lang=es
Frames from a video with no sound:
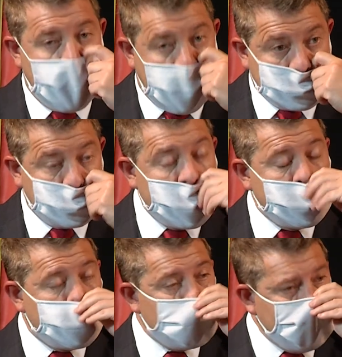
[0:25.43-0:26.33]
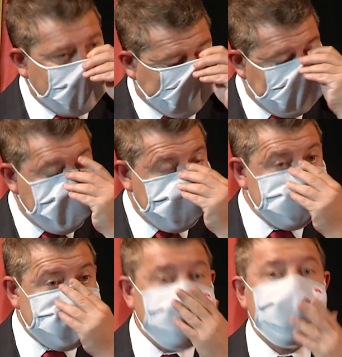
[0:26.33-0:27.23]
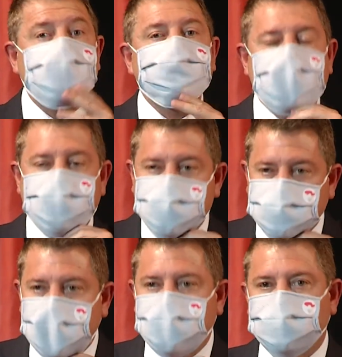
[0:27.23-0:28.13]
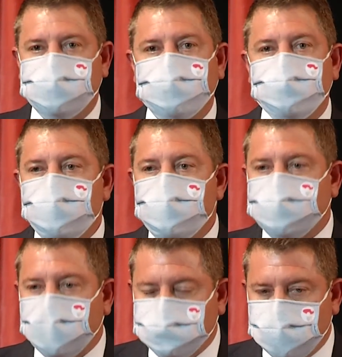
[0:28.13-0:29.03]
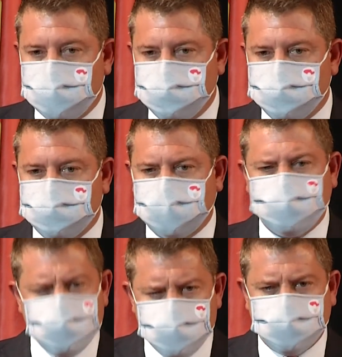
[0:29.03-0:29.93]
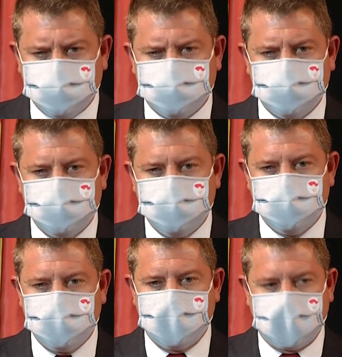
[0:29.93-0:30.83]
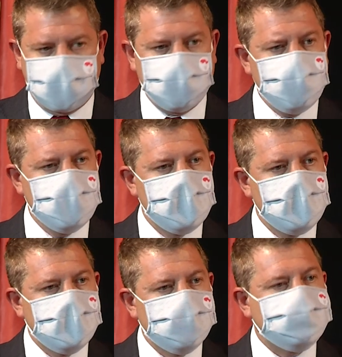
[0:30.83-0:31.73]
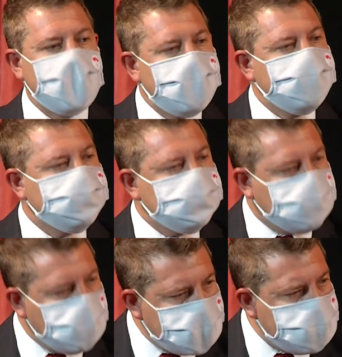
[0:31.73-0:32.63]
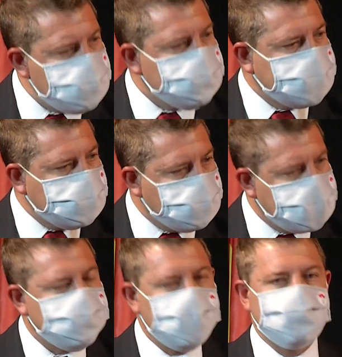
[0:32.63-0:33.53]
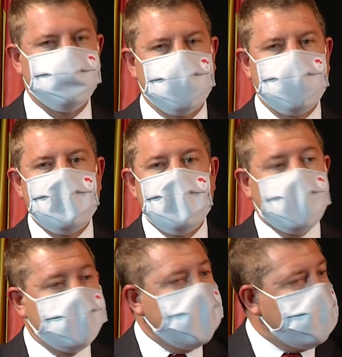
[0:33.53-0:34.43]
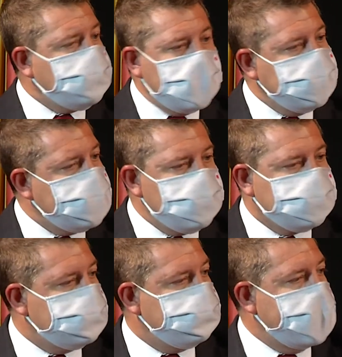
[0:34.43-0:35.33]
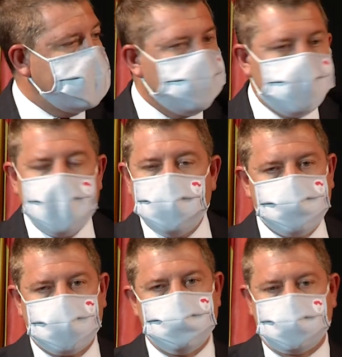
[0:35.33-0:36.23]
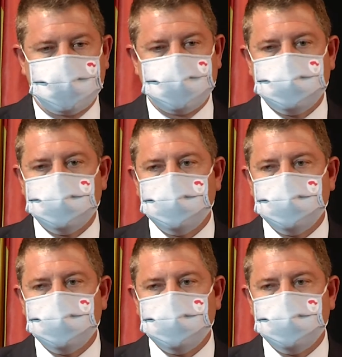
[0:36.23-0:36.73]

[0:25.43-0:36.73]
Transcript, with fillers: A altura de hoy, ya más de la mitad de todos los autónomos, que son muchos, en la región ya han cobrado o están cobrando la ayuda y la otra mitad lo van a cobrar en los próximos días.